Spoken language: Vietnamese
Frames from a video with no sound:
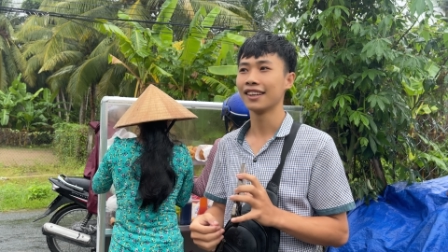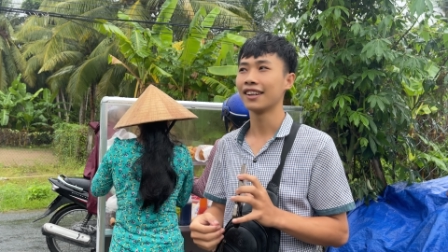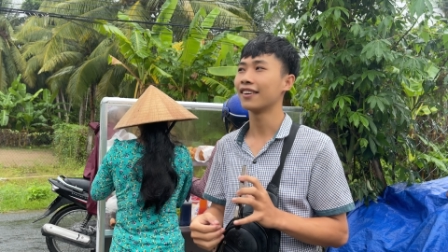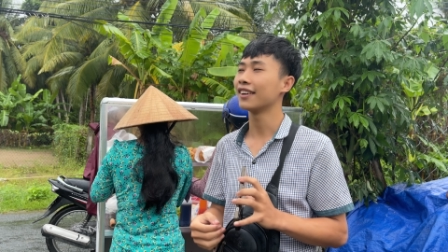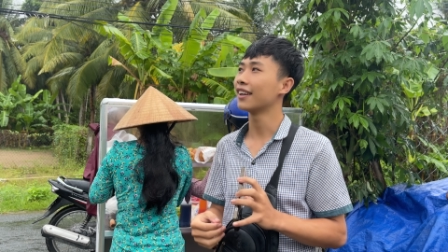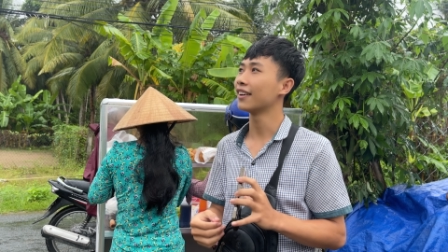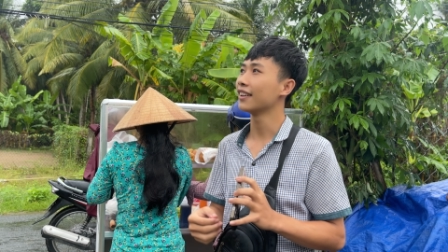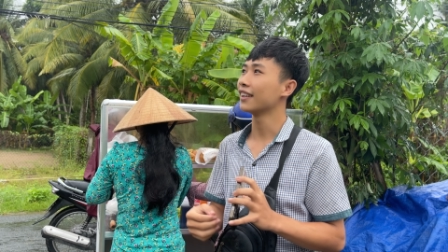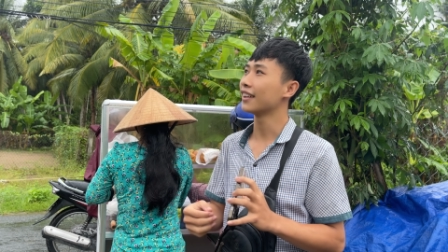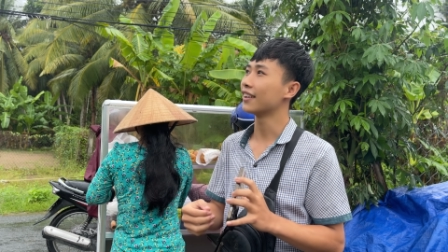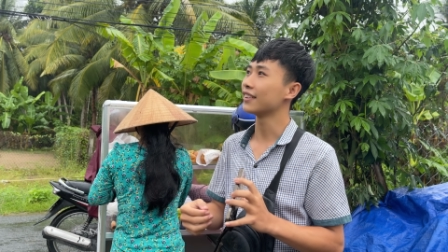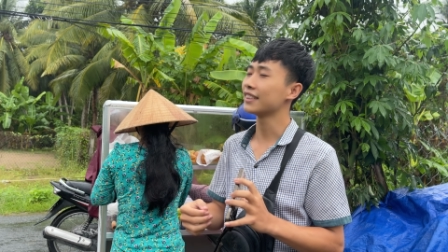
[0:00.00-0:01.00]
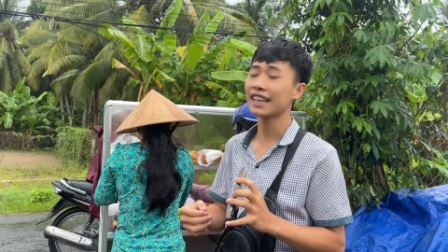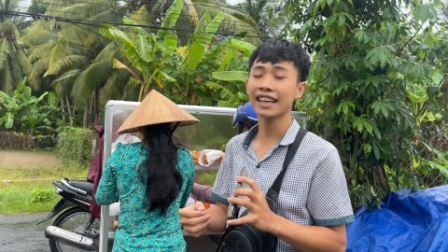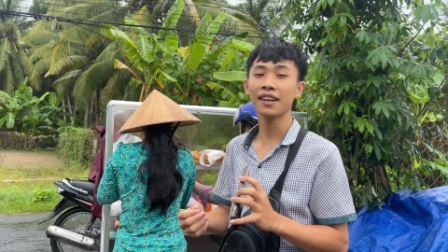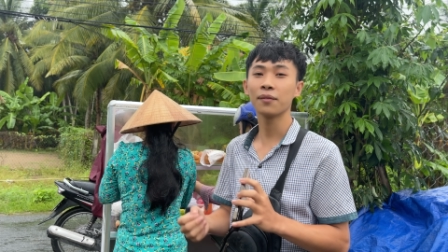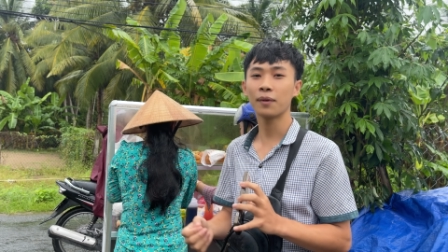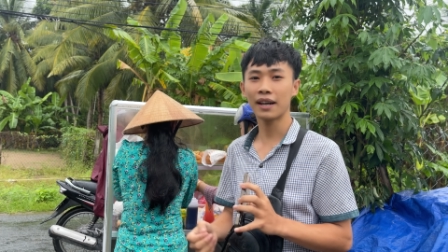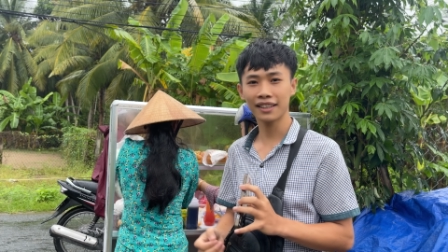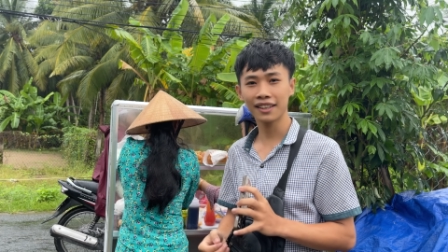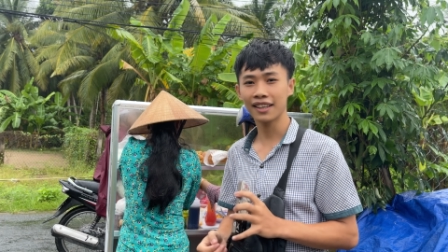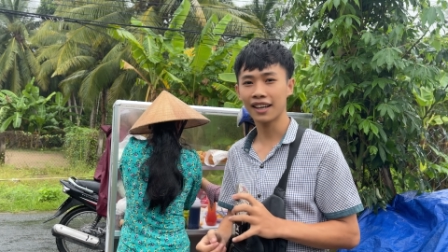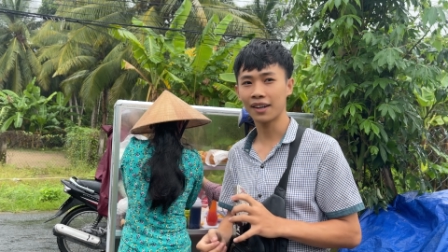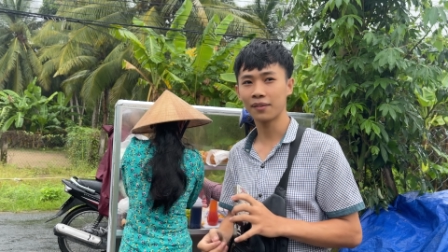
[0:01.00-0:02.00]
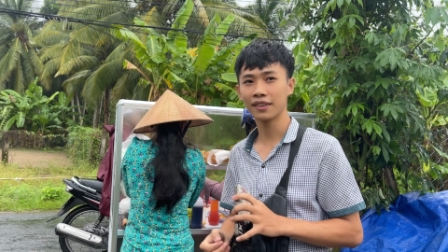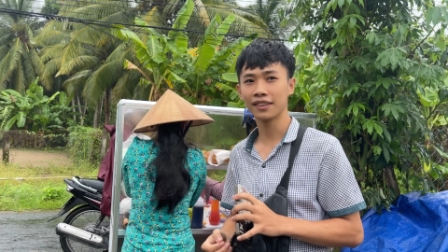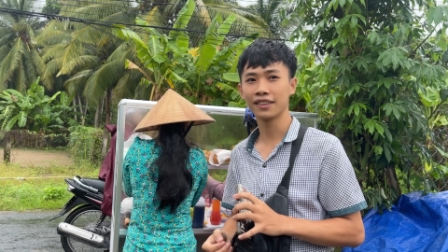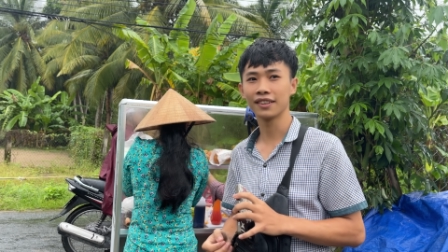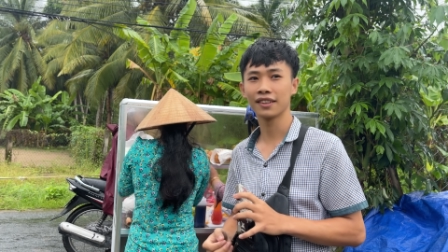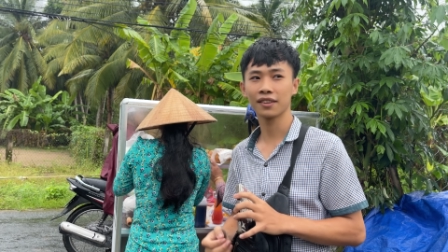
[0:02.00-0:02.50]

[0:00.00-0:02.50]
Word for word: hồi hồi hồi sáng hôm qua tới giờ mọi người.